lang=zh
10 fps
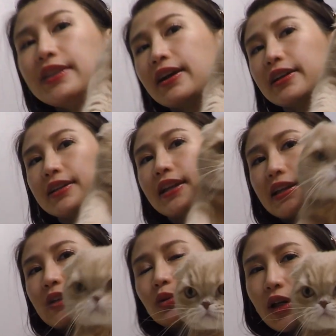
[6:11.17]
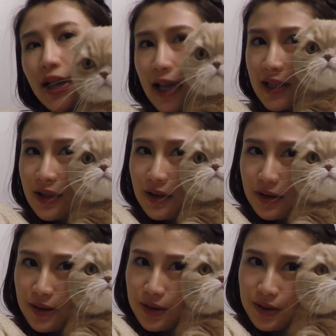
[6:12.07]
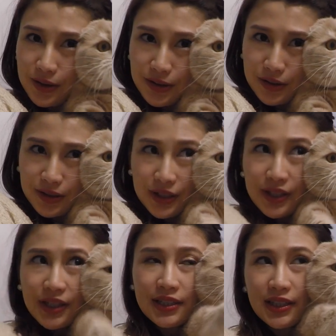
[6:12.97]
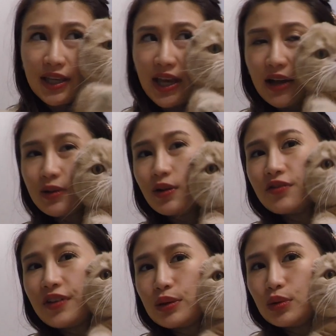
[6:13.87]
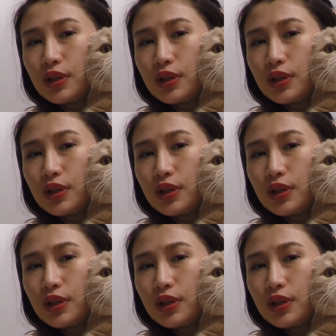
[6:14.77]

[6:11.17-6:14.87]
吉要跟大家说 hello， 你也要用防